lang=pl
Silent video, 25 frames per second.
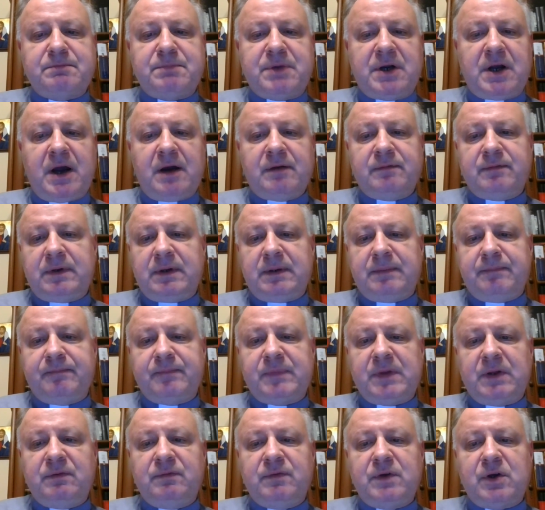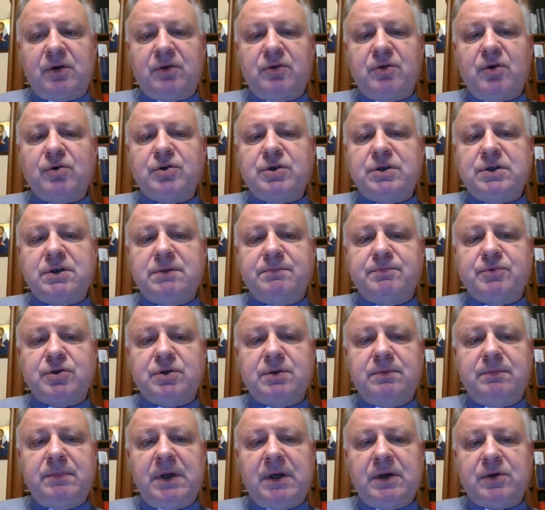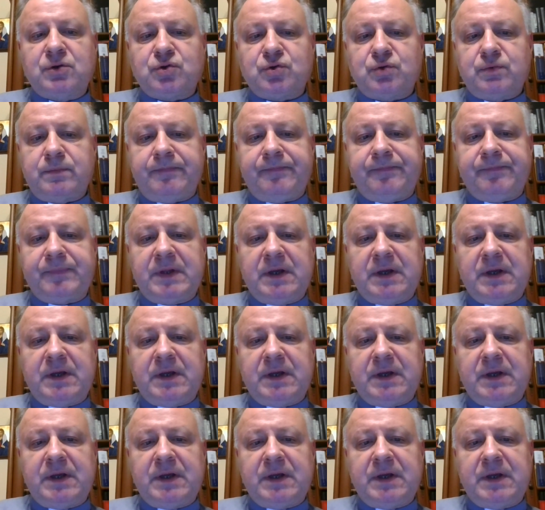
prawa i wierności przymierzu.